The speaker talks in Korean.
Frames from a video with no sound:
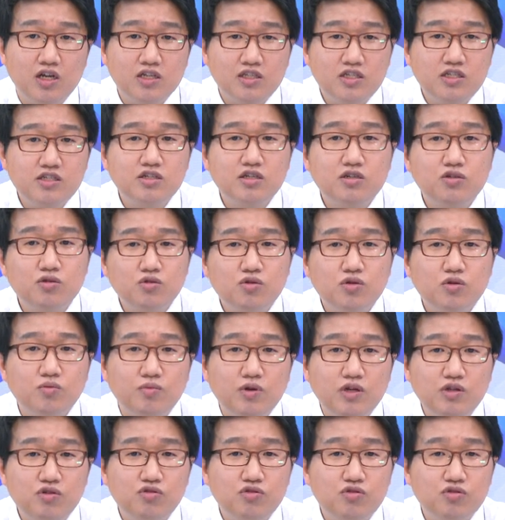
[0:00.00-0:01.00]
실제적으로
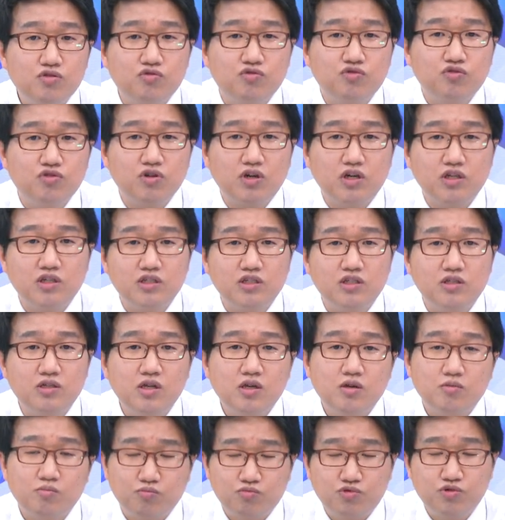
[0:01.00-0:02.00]
매출을 구성하는
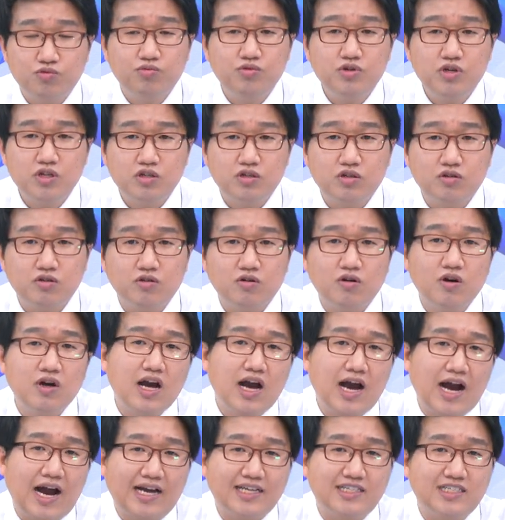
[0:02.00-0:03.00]
부분에서도
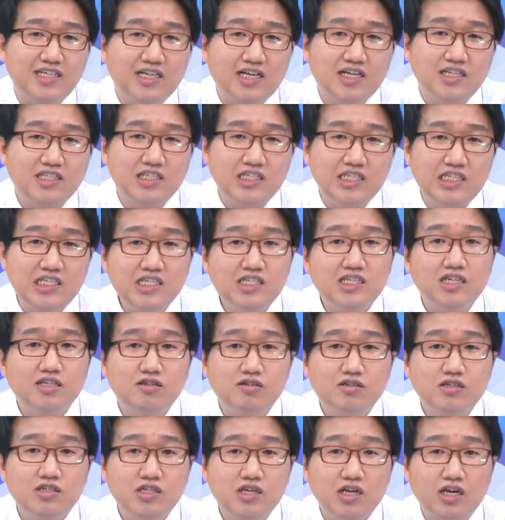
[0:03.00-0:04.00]
아직까지 이차
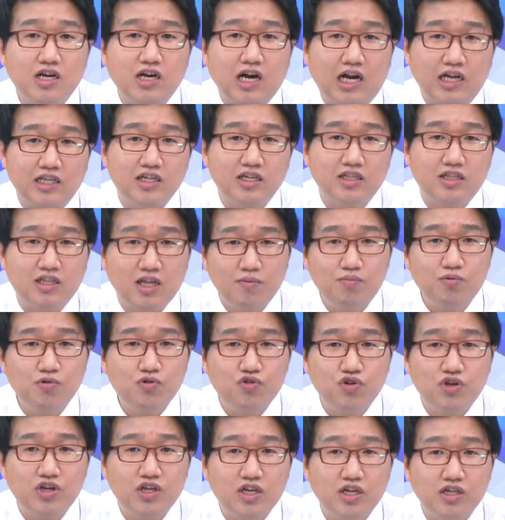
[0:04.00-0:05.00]
전지의 가장
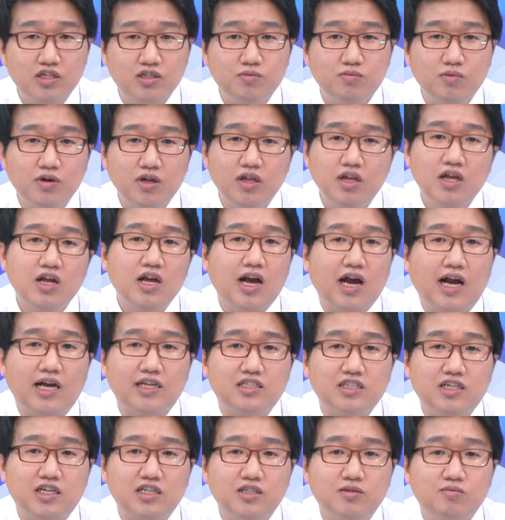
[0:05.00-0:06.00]
대표주긴 하지만
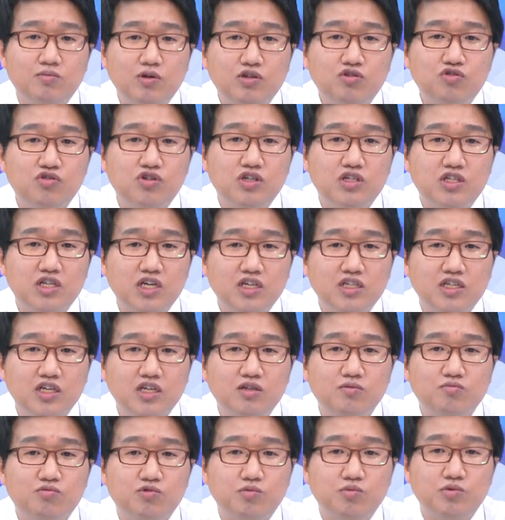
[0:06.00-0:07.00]
아직까지 매출에
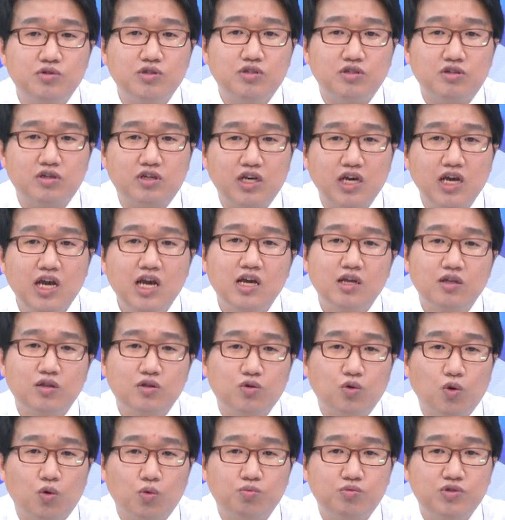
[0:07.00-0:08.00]
차지하는 부분은 그렇게
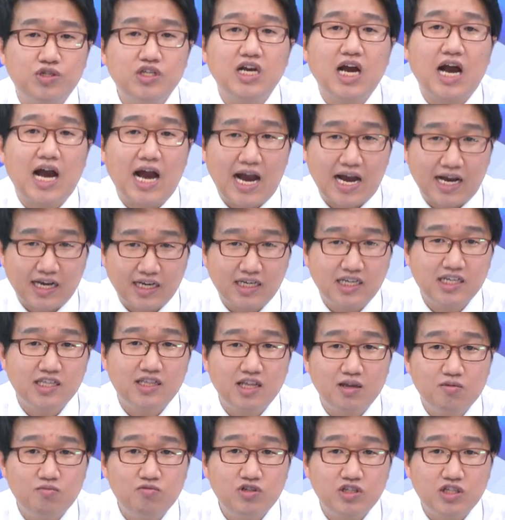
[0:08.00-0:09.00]
높지가 않기
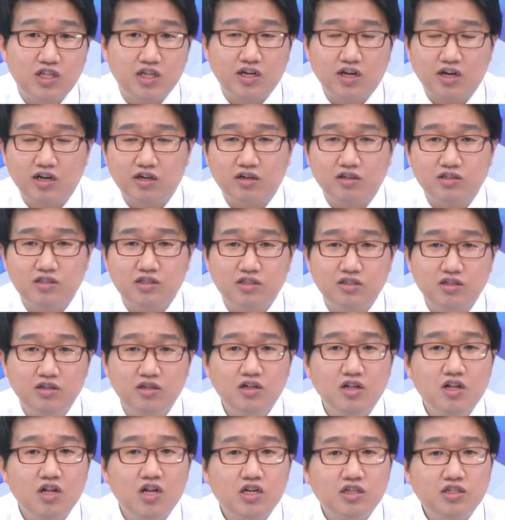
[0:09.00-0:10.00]
때문이다라는 거죠.
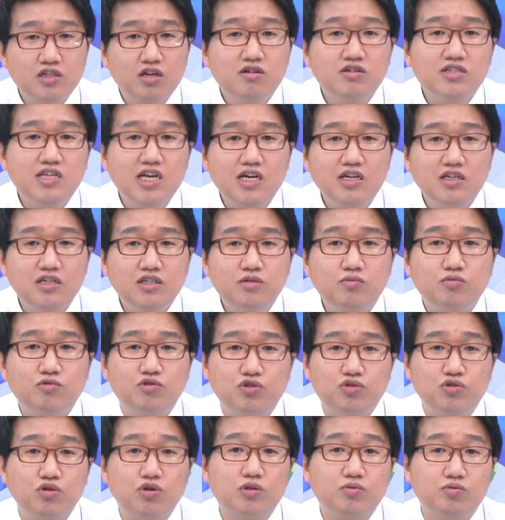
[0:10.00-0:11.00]
음. 성장은
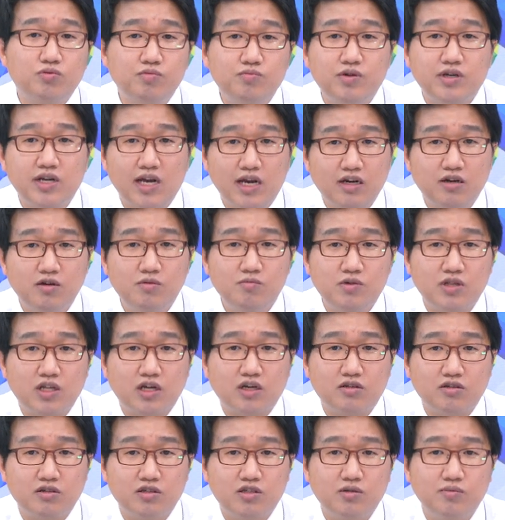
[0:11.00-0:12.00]
그쪽에서 분명히 할 겁니다.
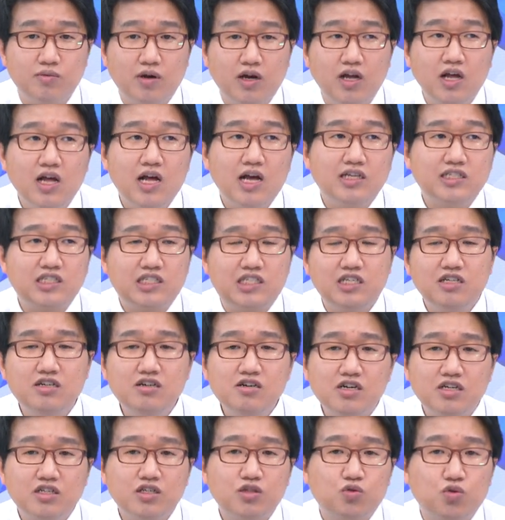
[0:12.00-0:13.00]
그렇지만
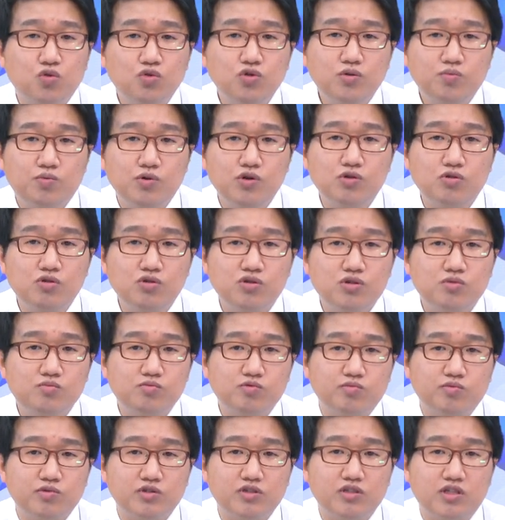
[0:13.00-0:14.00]
지금까지 돈을 벌고 있는
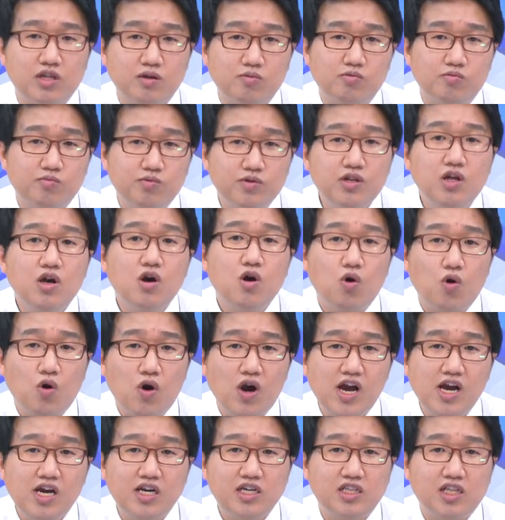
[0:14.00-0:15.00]
부분은 대부분
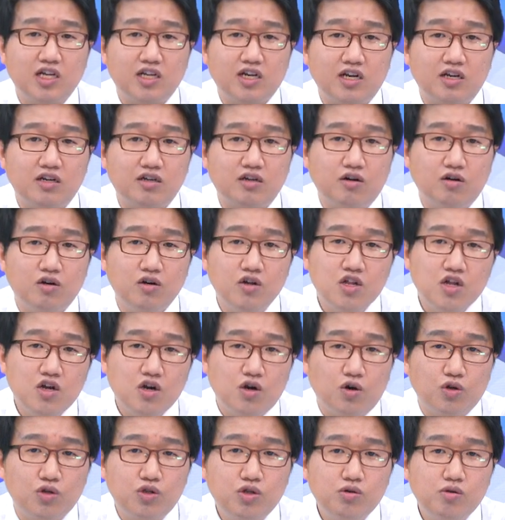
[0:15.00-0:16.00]
화학이다라는 거.
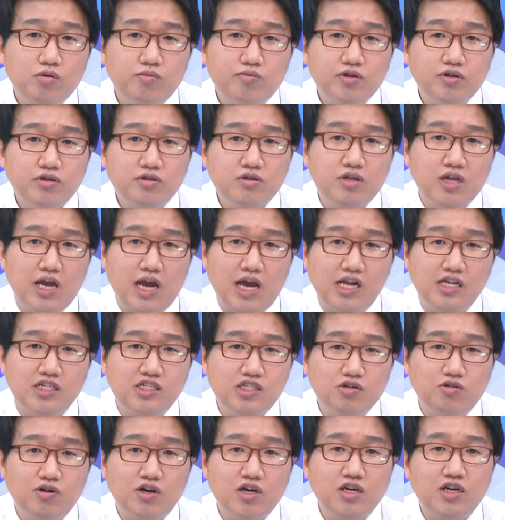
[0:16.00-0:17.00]
어떻게 보면
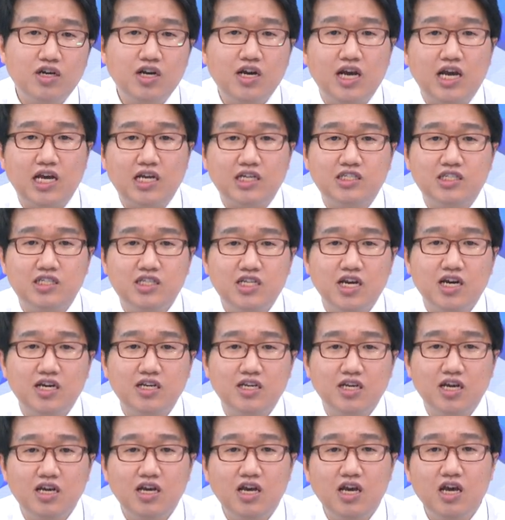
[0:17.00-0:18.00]
LG화학과
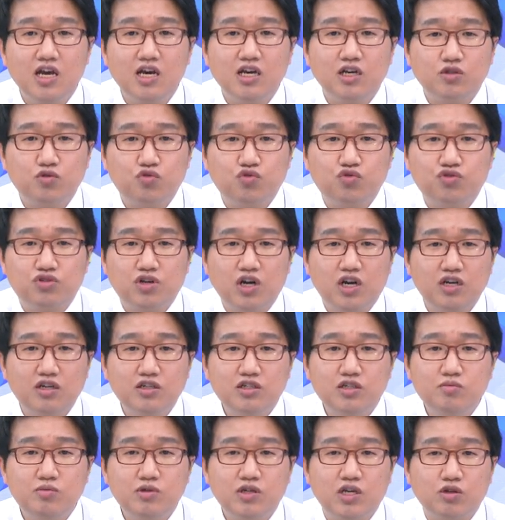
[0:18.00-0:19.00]
SDI의 주가
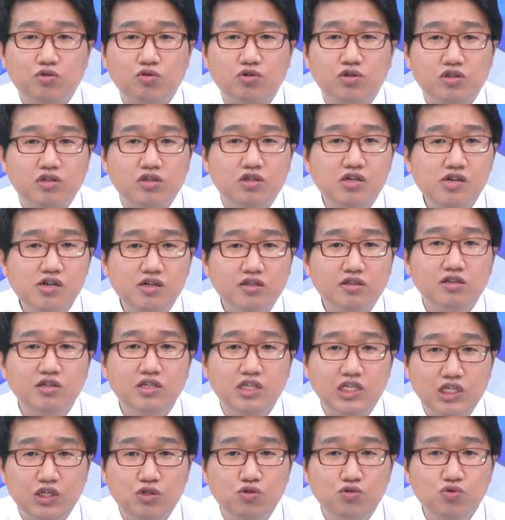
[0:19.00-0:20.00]
흐름이 계속해서
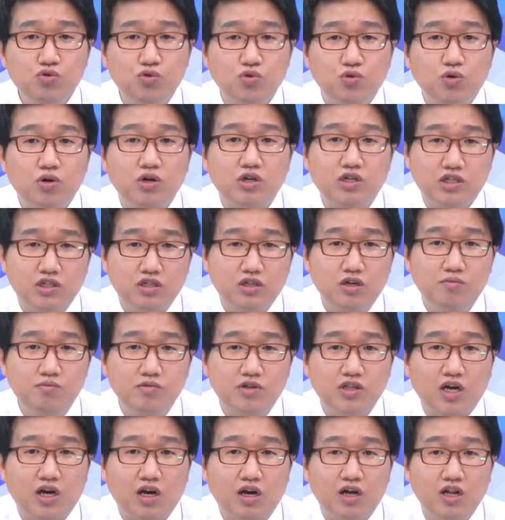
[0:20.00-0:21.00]
틀렸던 이유도
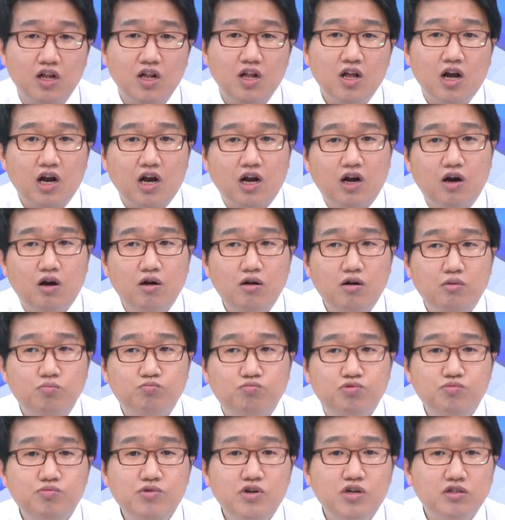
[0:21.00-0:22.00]
그겁니다.
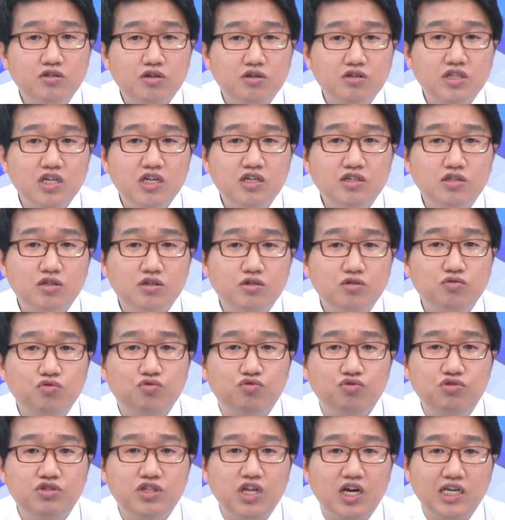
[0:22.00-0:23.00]
분명히 성장성은
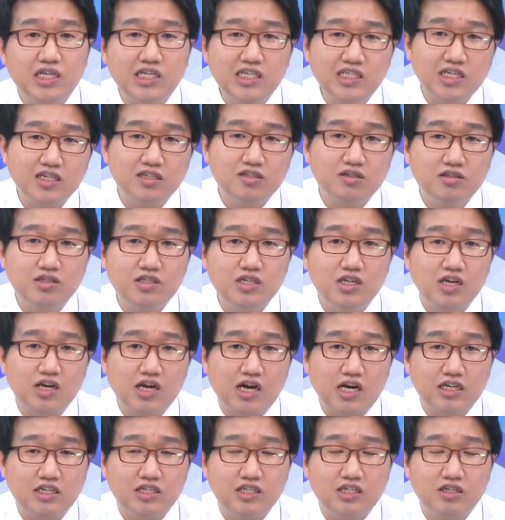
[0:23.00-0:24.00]
둘 다 2차 전지에
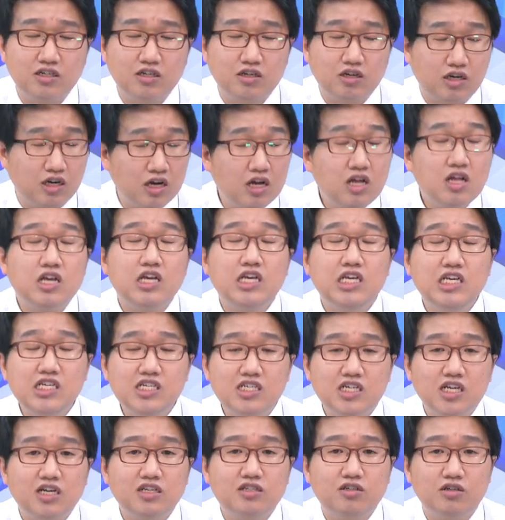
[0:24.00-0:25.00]
가는
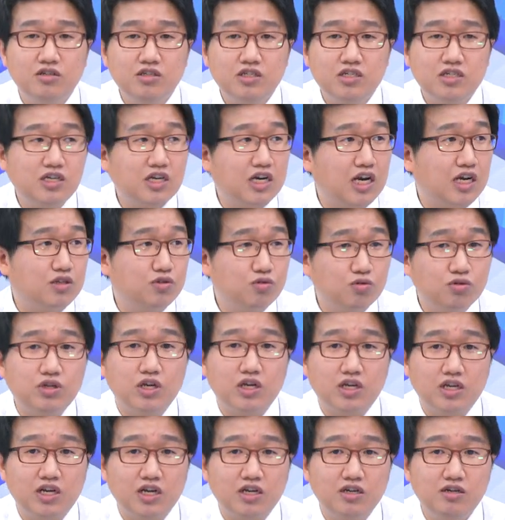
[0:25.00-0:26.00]
2차 전지를 가지고
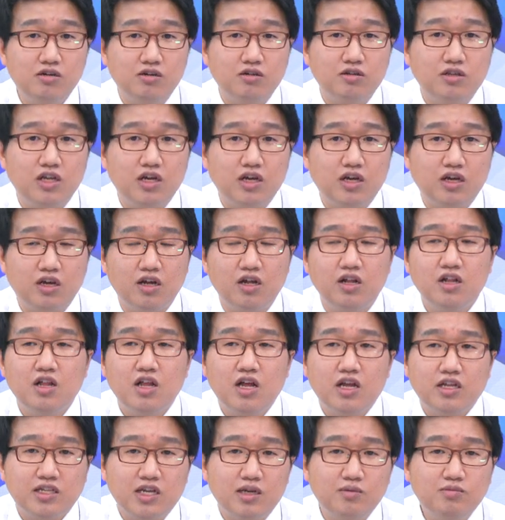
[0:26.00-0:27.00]
얘기를 하는 건데 네.
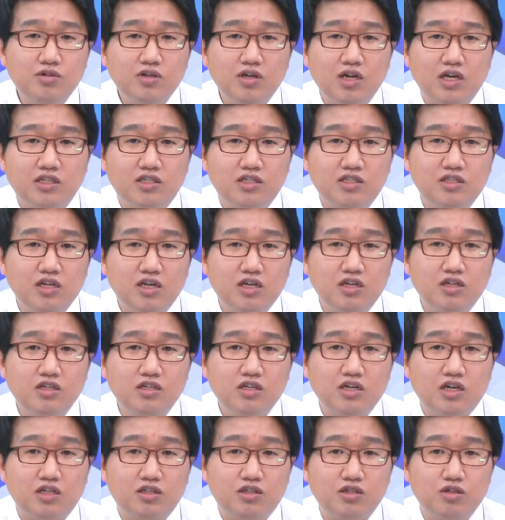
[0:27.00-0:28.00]
삼성
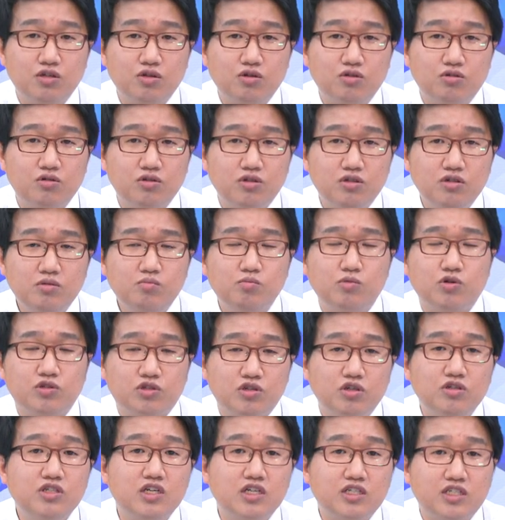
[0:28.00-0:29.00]
SDI는 같은 경우는 뭐
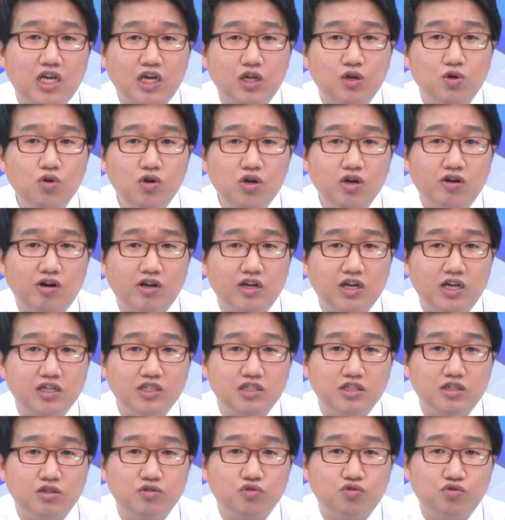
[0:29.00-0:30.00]
전자 재료에 관한
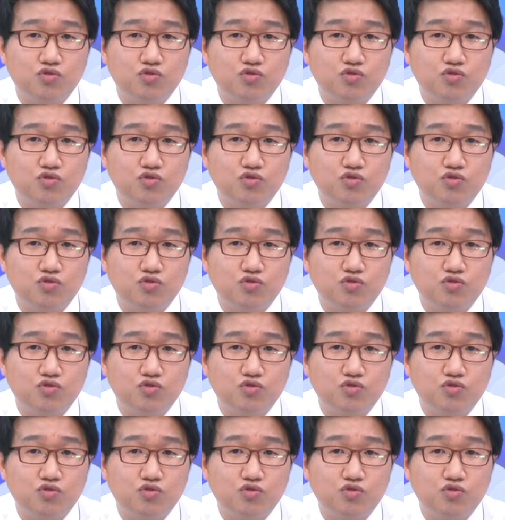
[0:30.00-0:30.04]
이런